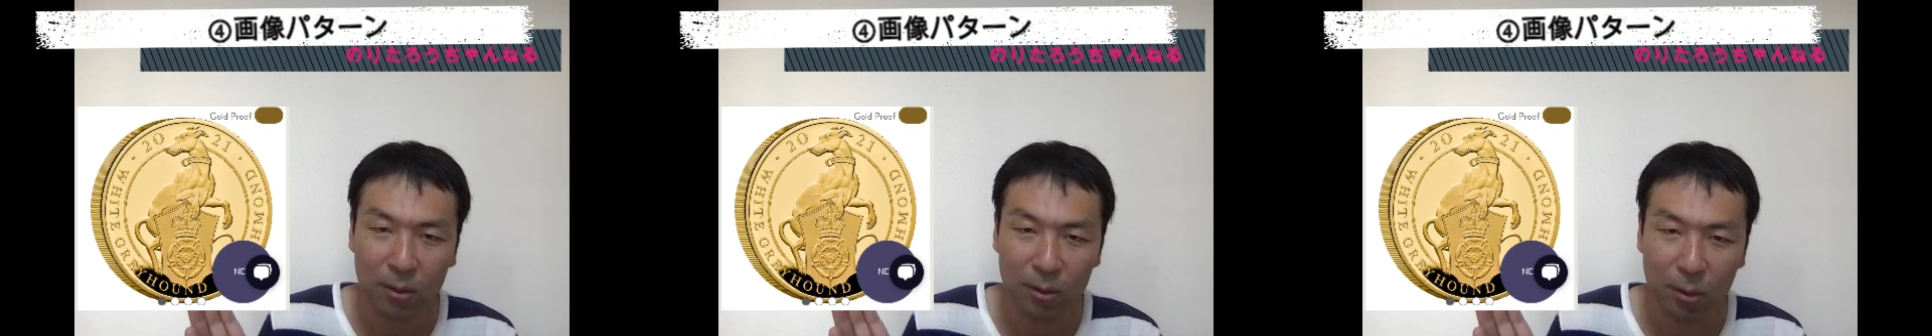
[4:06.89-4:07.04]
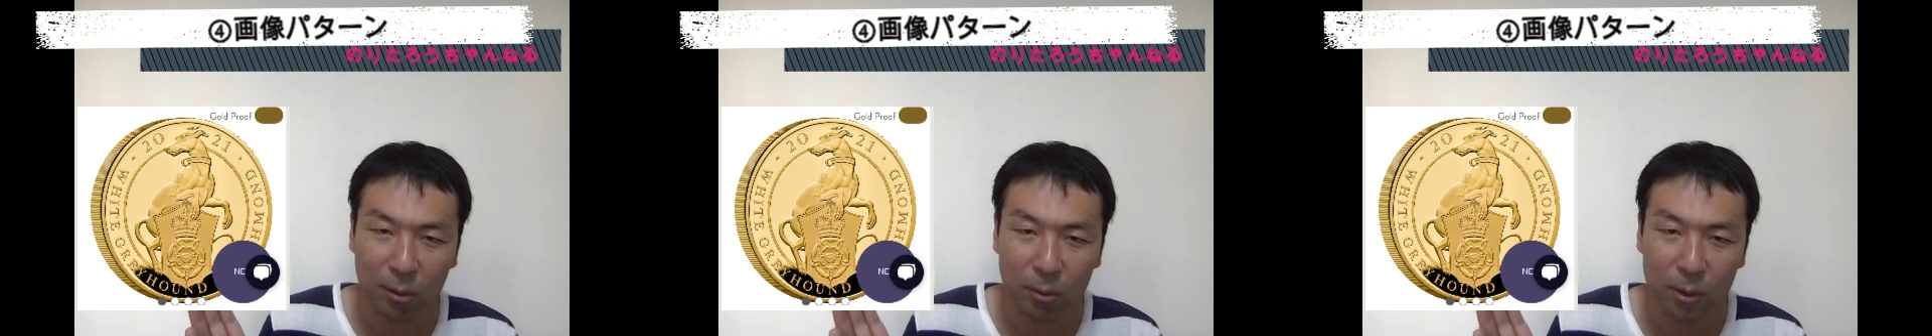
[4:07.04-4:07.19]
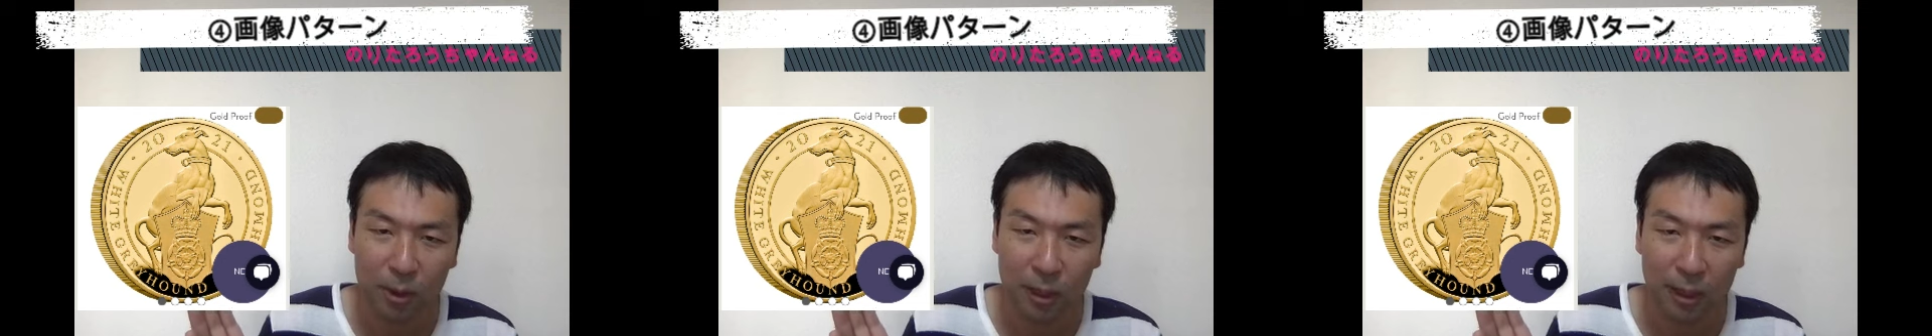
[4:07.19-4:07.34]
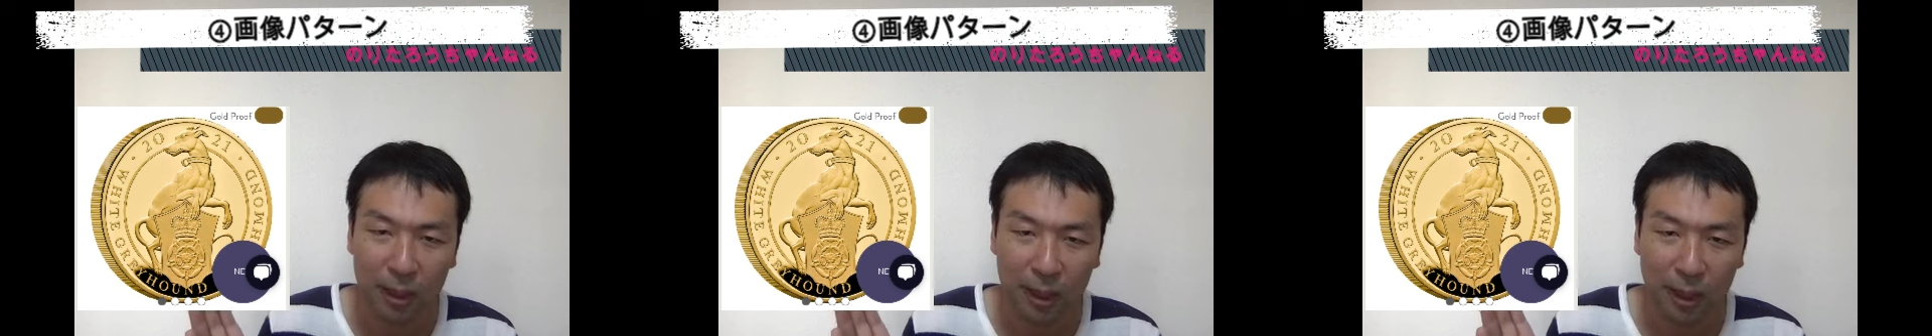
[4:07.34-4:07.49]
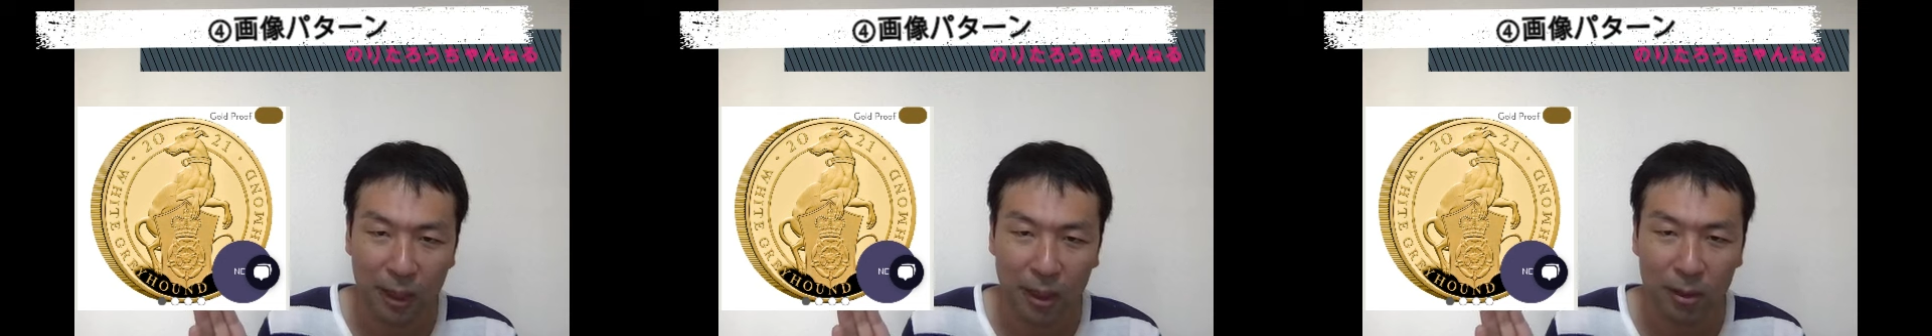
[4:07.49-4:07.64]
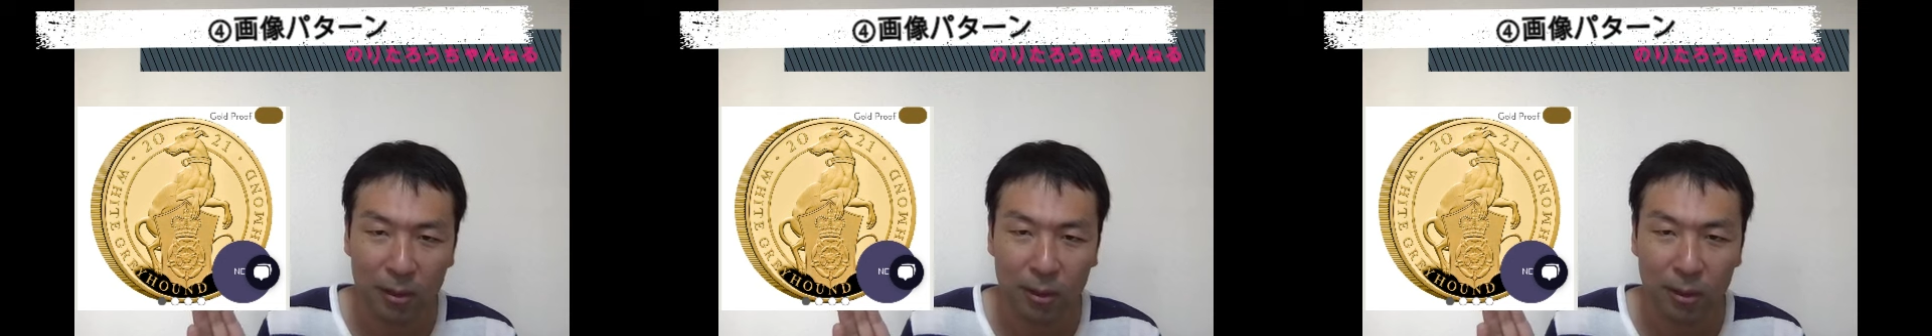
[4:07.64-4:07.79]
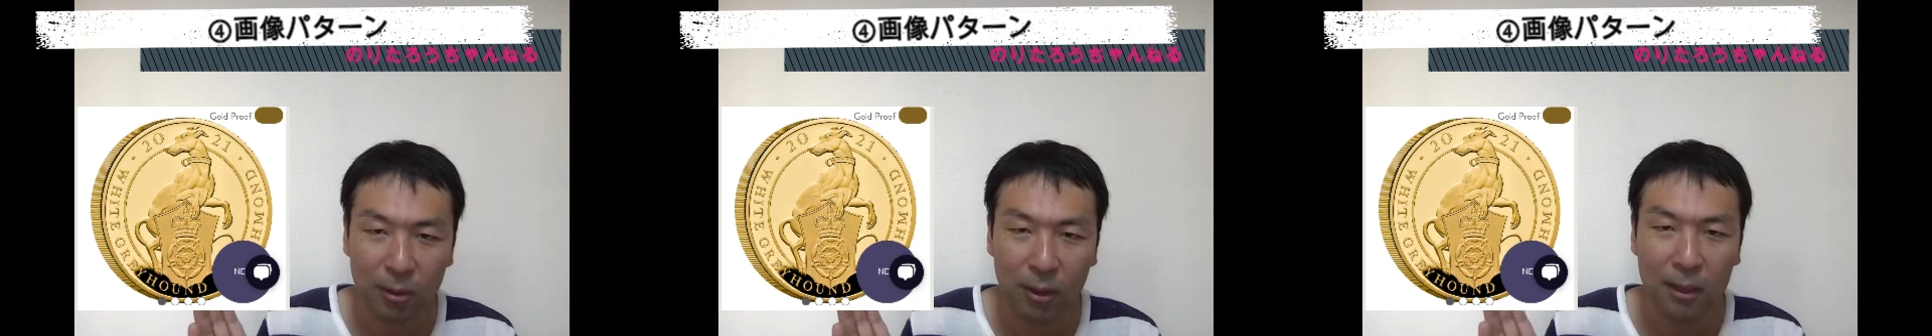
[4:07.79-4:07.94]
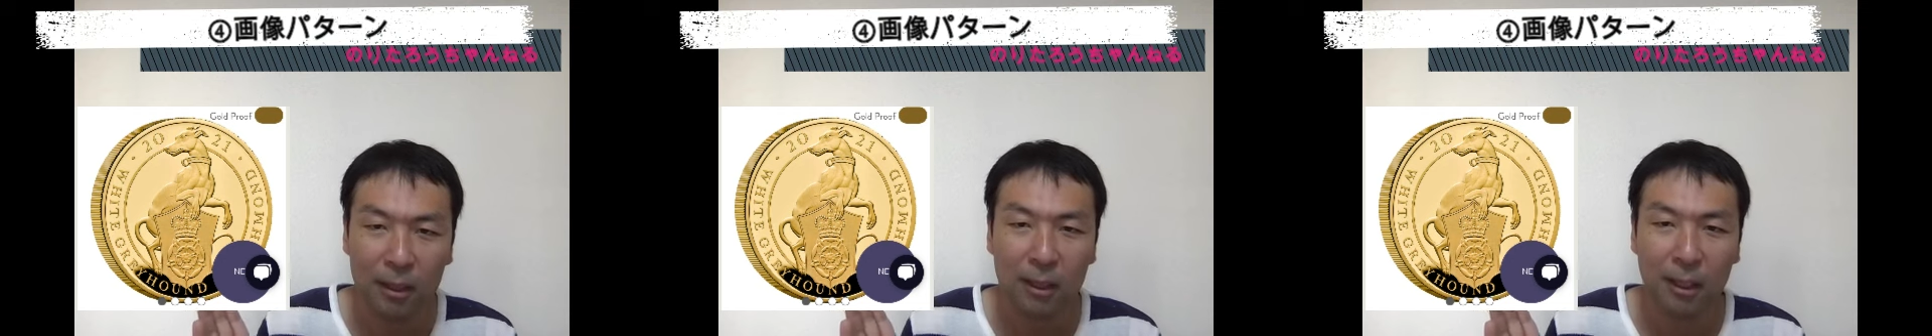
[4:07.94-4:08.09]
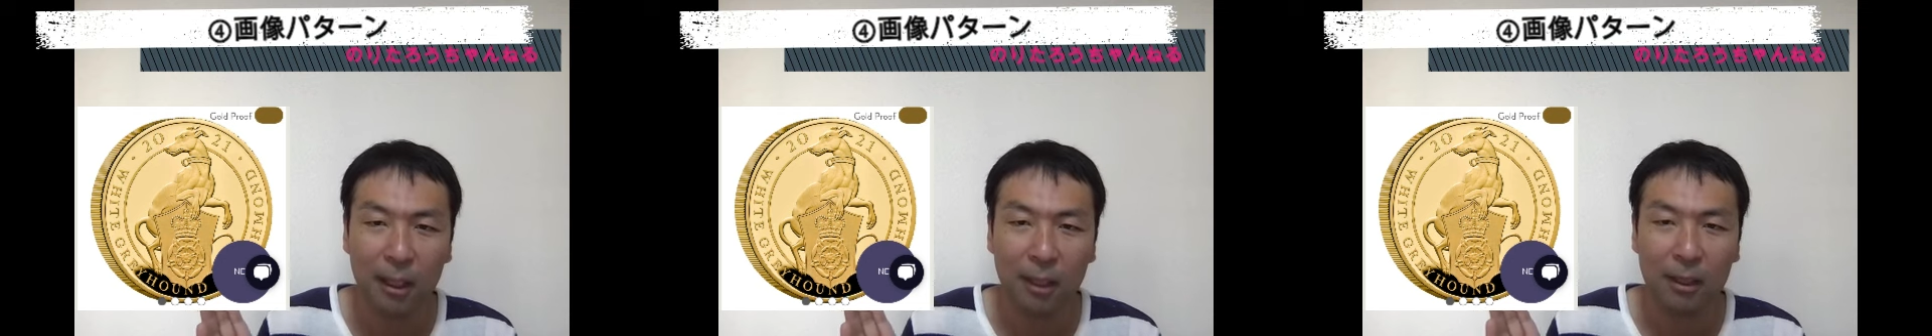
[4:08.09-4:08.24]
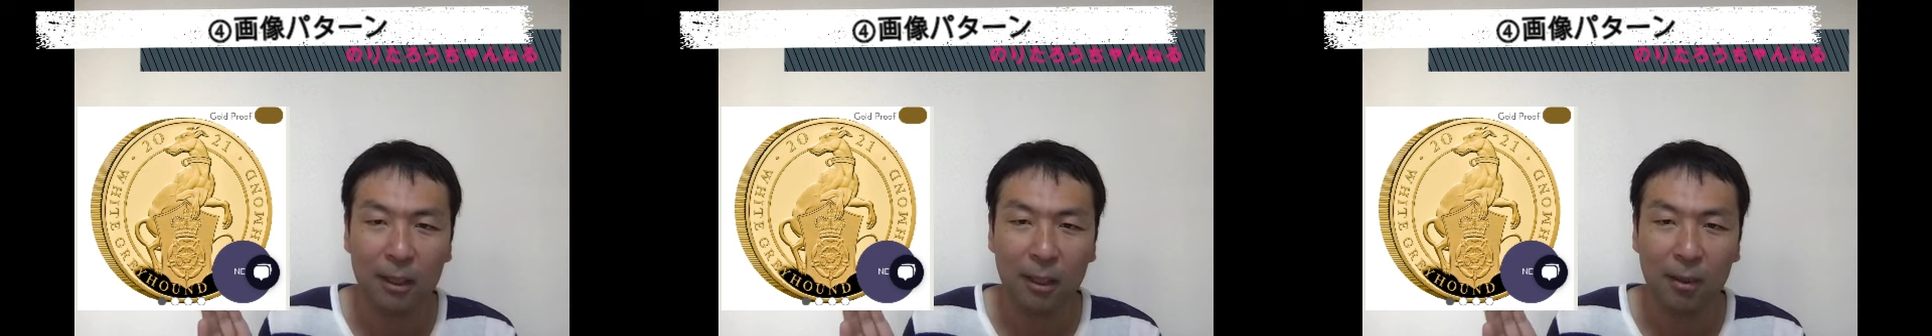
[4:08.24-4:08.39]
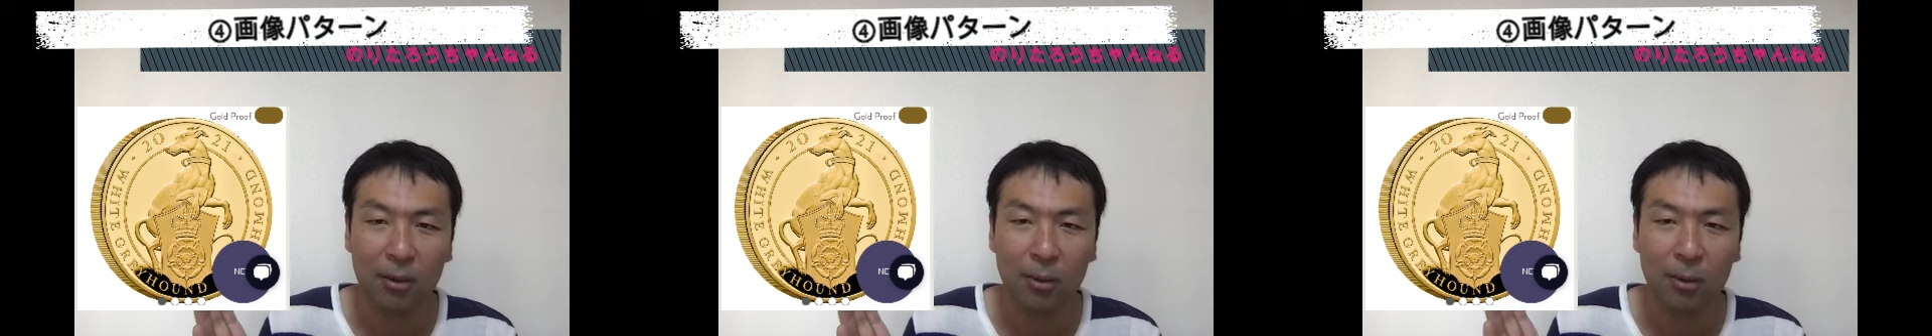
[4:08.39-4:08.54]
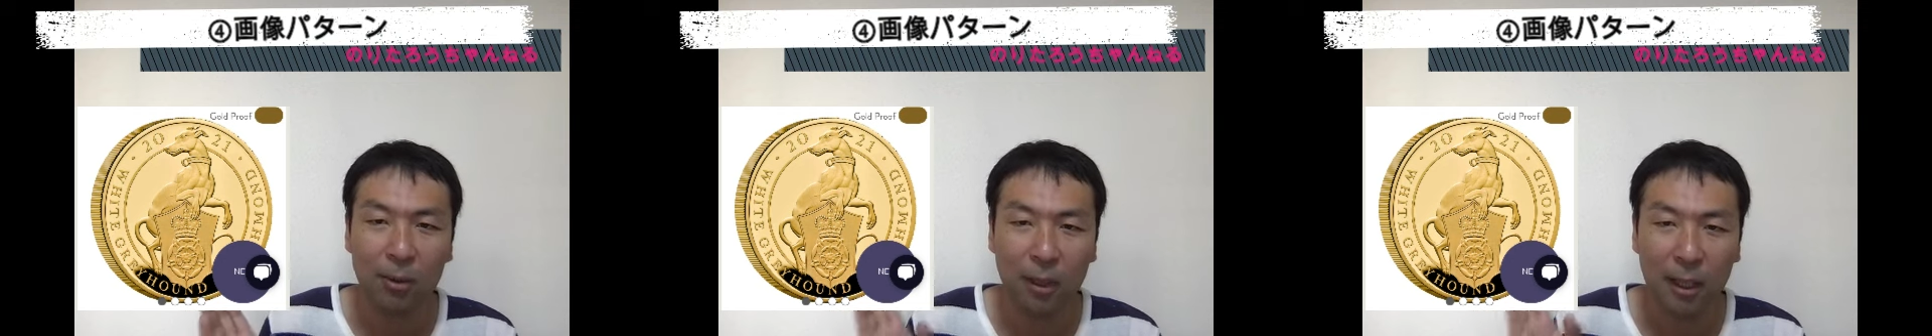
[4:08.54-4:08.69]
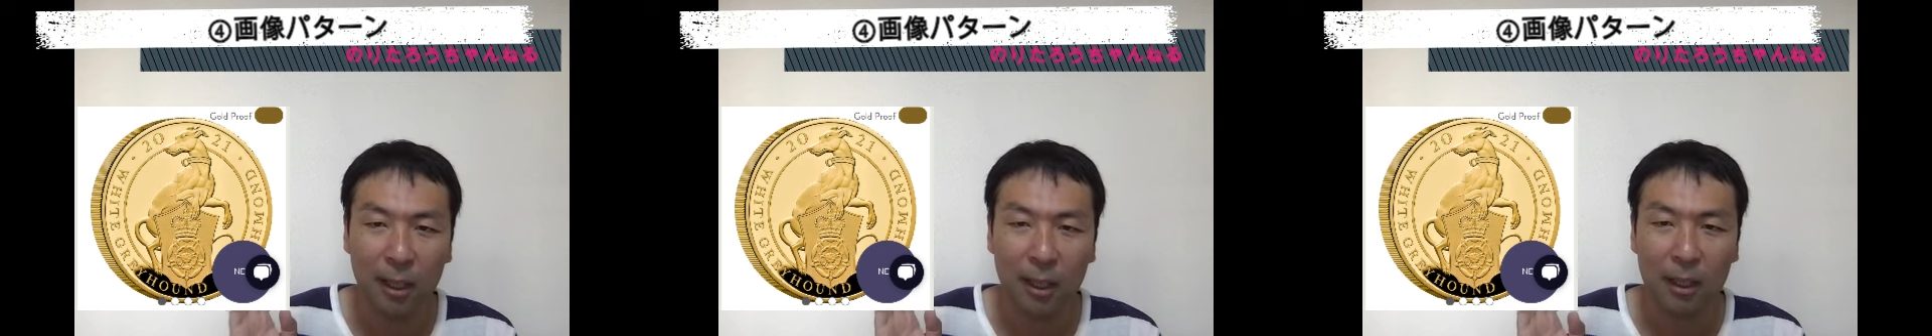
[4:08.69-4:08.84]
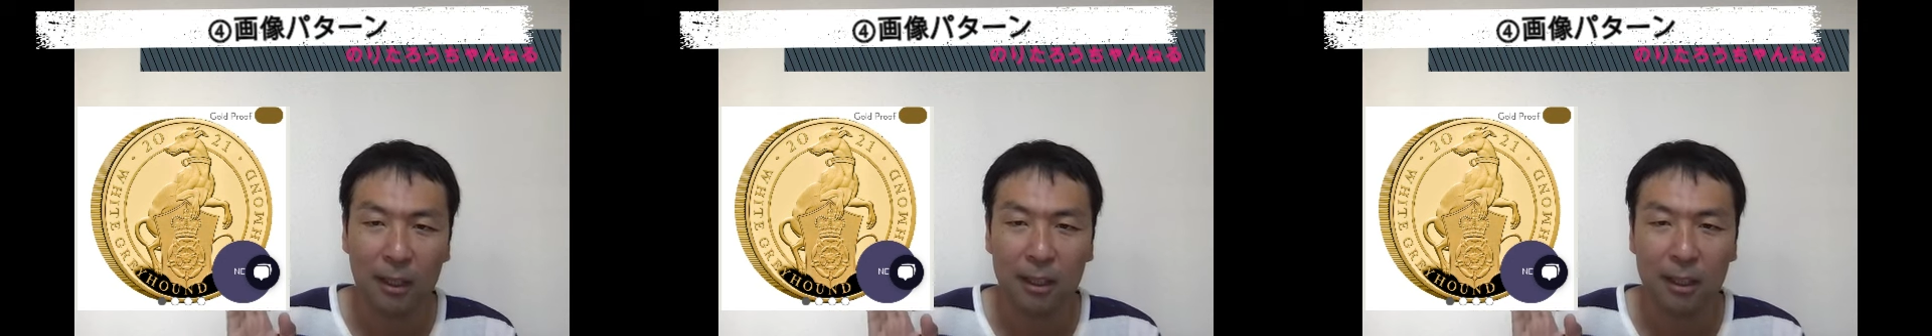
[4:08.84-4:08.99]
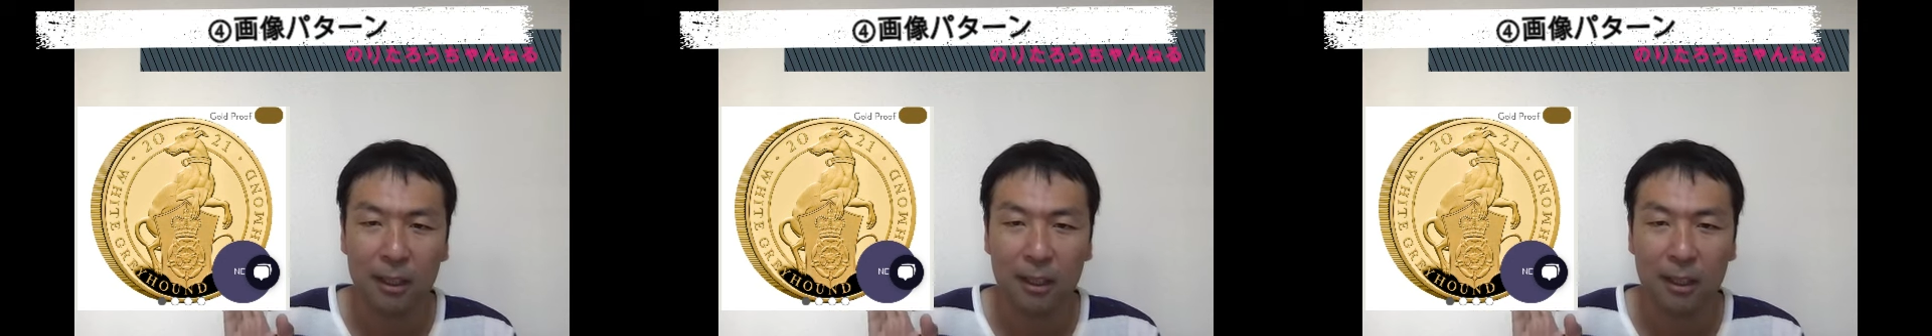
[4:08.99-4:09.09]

お店で買うのは控えた方が